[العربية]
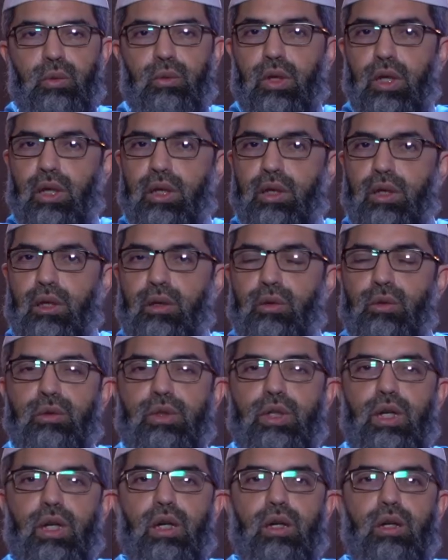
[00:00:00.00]
وخير
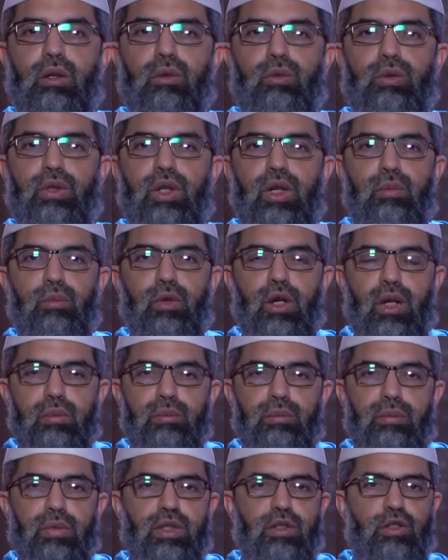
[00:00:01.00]
الهدى هدى
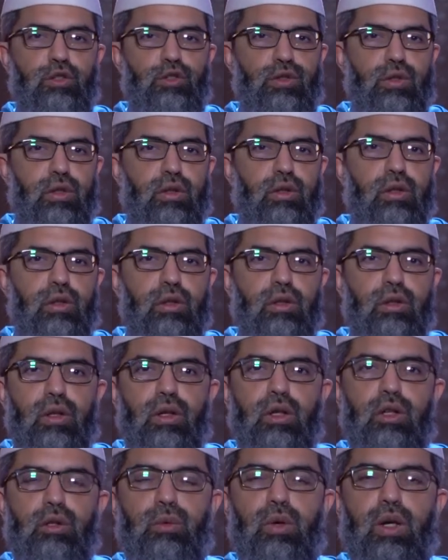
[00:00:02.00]
محمد صلى
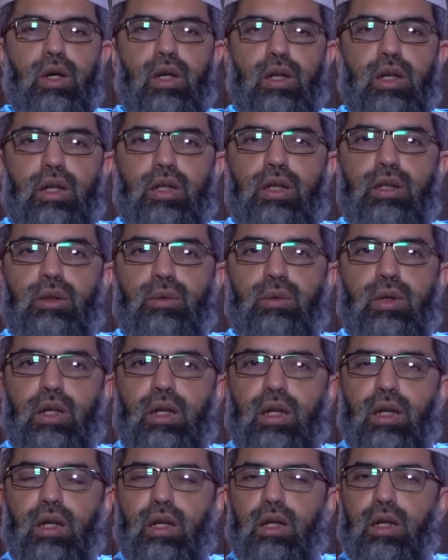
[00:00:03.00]
الله عليه
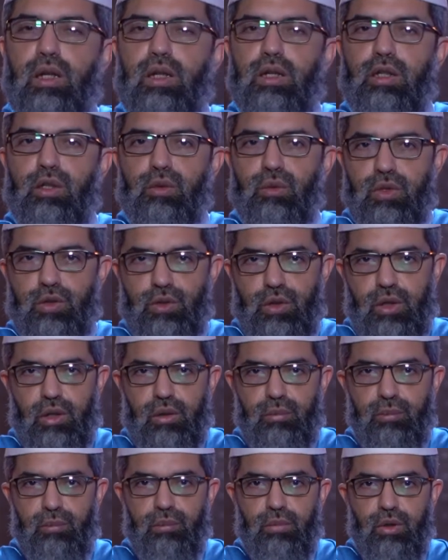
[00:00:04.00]
وعلى اله
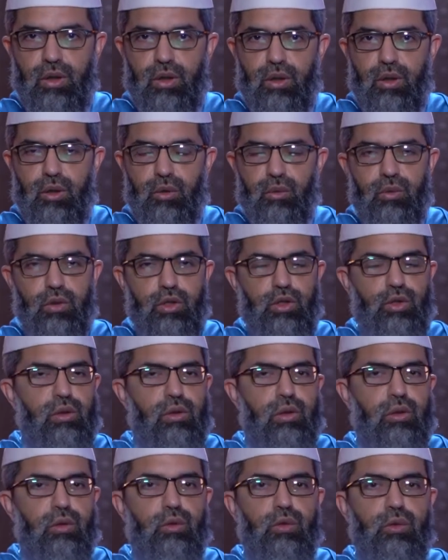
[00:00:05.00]
وسلم
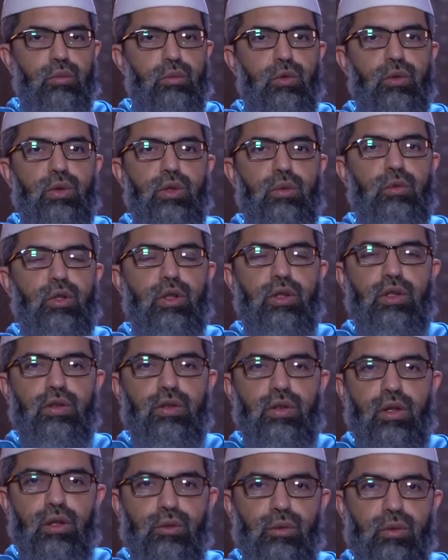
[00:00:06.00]
وشر الامور
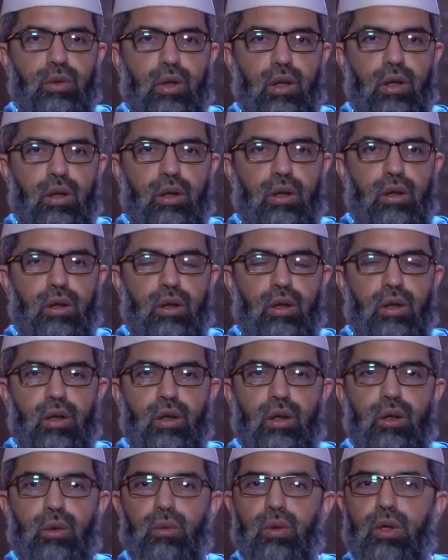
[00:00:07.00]
محدثاتها
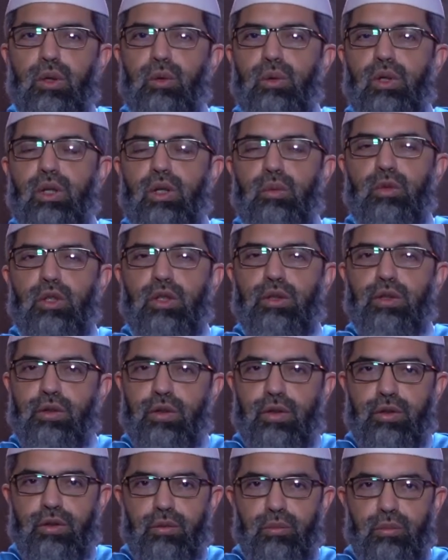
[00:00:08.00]
وكل
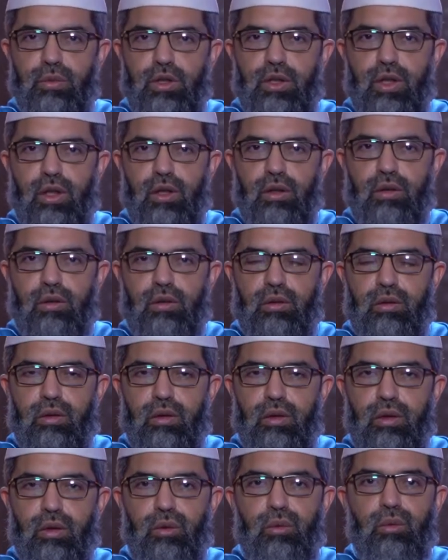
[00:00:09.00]
محدثه بدعه
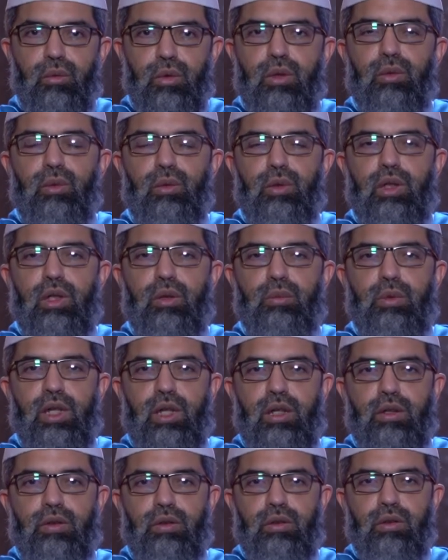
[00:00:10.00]
وكل
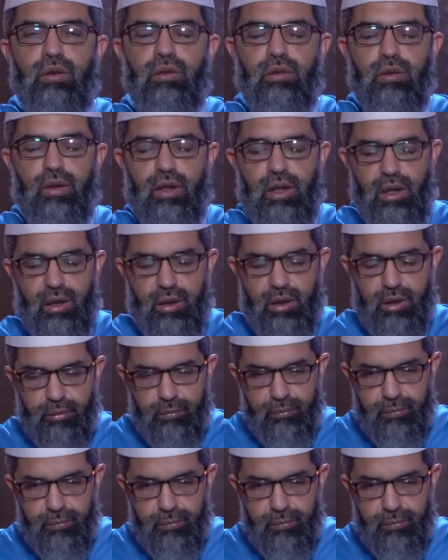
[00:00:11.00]
بدعه ضلاله